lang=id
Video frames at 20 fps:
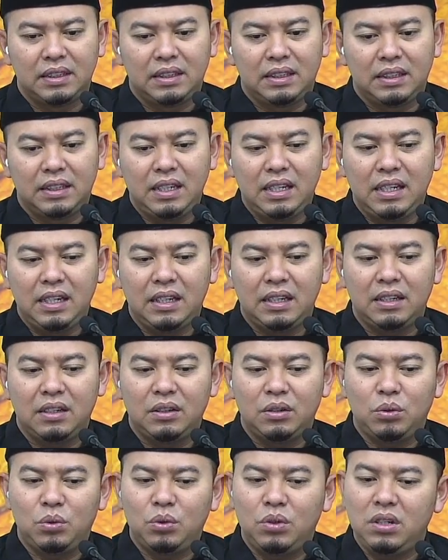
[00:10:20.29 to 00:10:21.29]
Nih
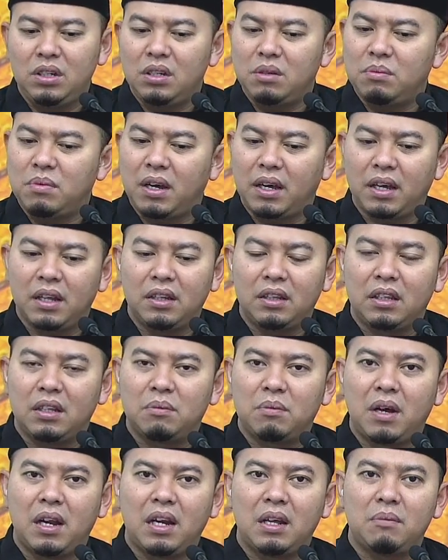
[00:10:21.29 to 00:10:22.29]
dunia makin
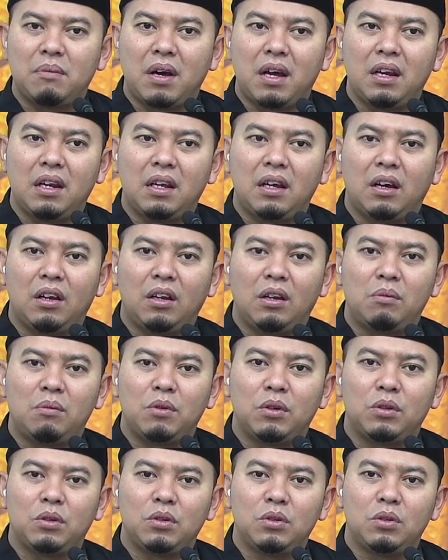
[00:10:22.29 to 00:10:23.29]
terbalik-balik Allah mau
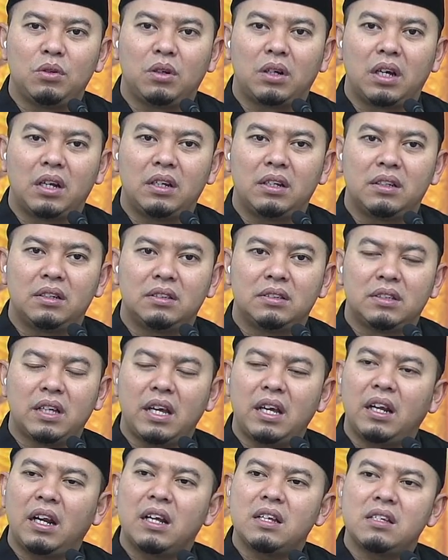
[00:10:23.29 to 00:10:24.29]
tunjukkan.
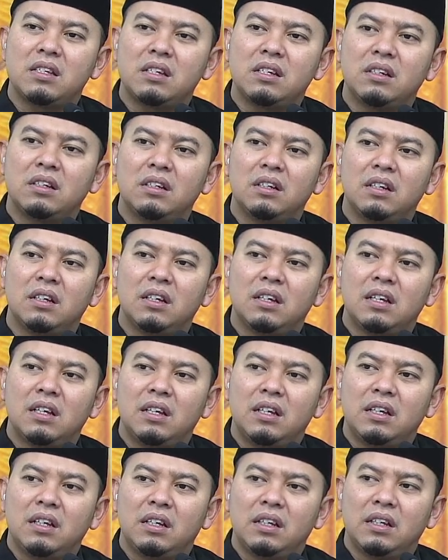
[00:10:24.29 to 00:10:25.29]
Saya rasa
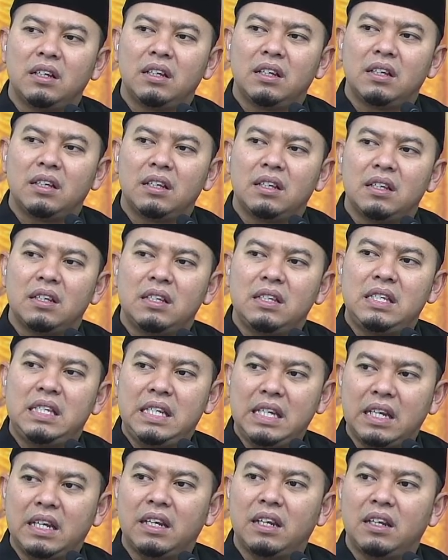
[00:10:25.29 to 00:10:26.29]

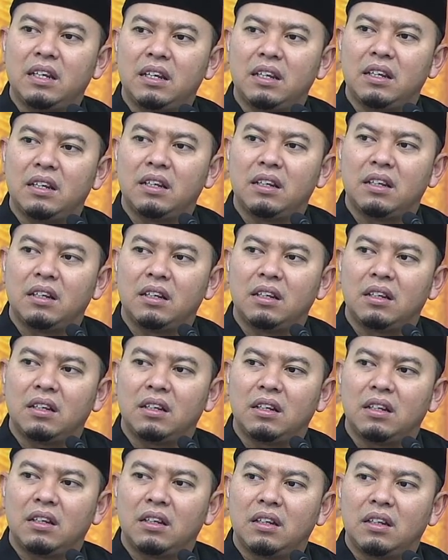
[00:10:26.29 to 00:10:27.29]
jin
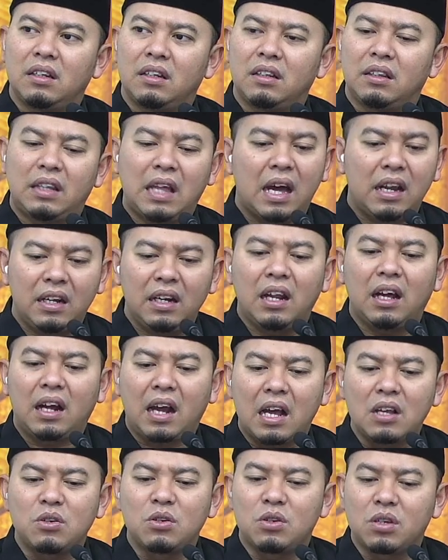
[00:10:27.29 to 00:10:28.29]
tak adalah
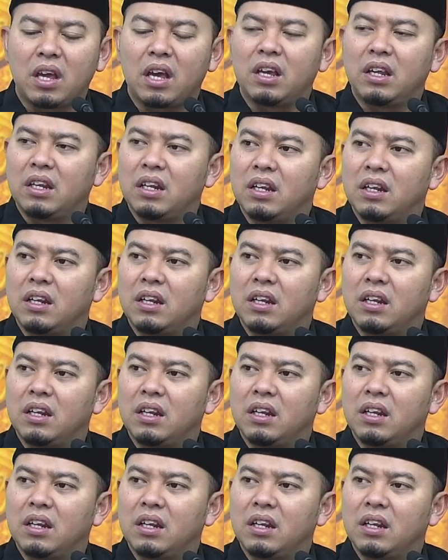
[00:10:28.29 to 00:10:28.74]
kasus kayak gini.